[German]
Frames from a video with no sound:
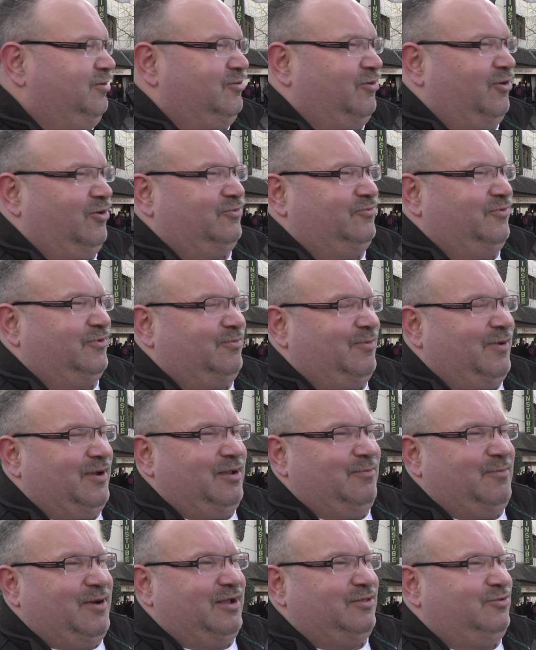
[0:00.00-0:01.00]
Gott, was mache
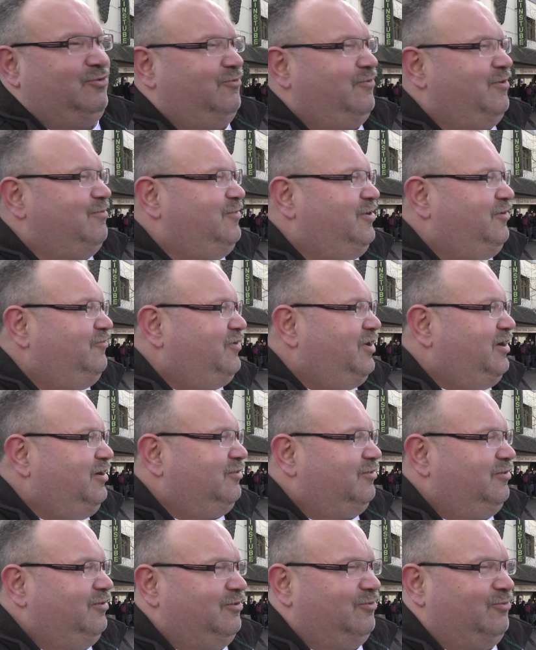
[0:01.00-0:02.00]
ich am 8. November?
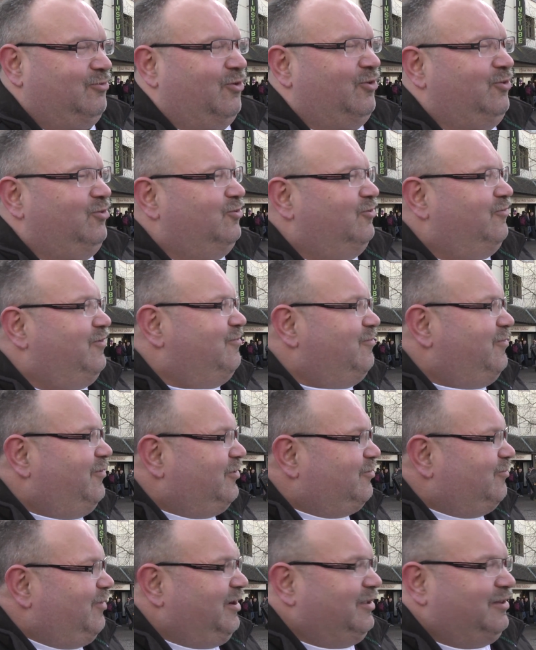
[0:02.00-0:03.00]
Fragen, 9. November,
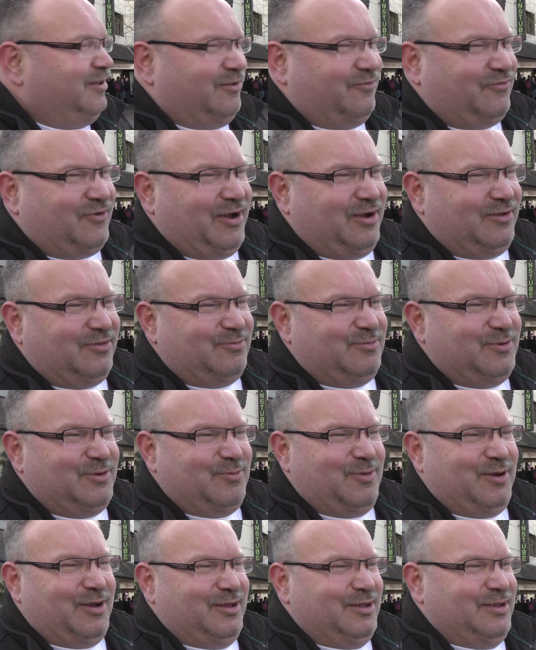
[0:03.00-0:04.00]
was mache ich da? Fragen Sie mich
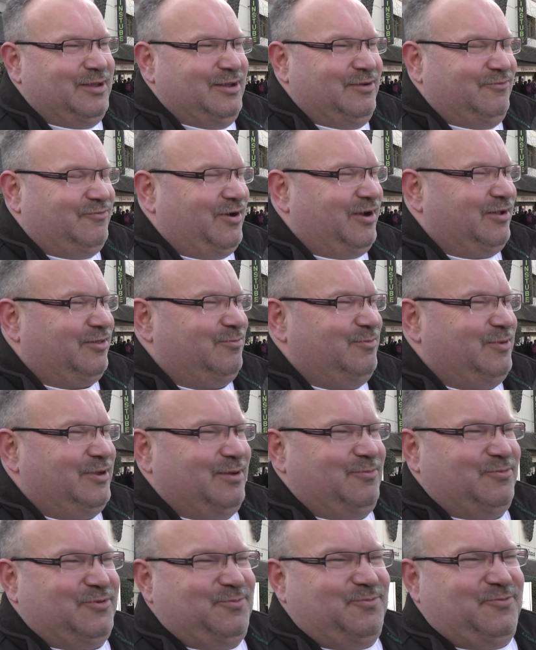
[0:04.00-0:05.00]
mal, fragen Sie
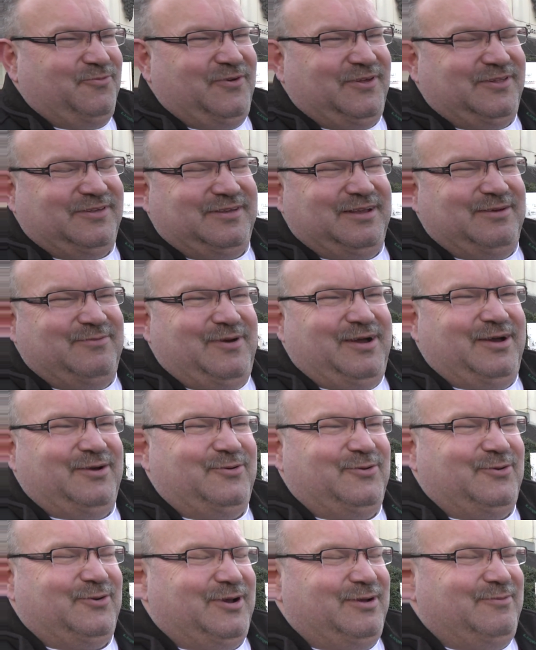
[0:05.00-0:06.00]
mich am 7., was ich da mache
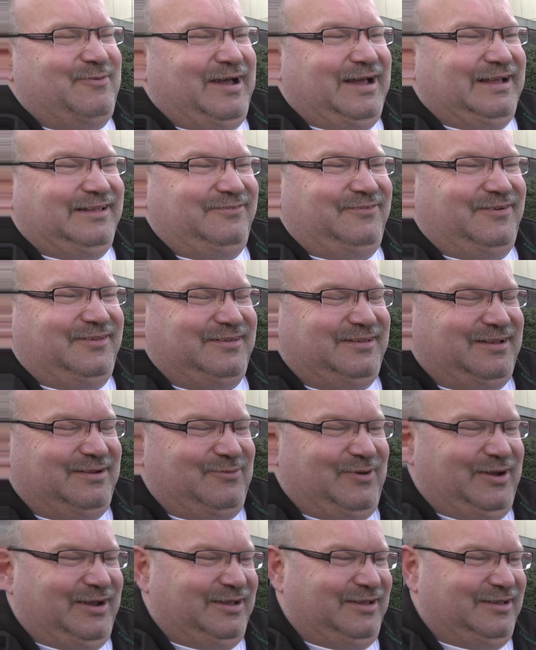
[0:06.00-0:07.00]
oder am 8., was ich da
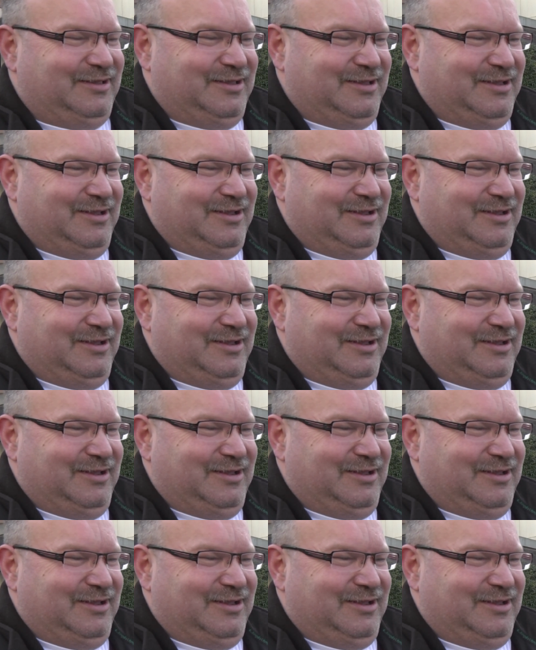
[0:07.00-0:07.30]
mache.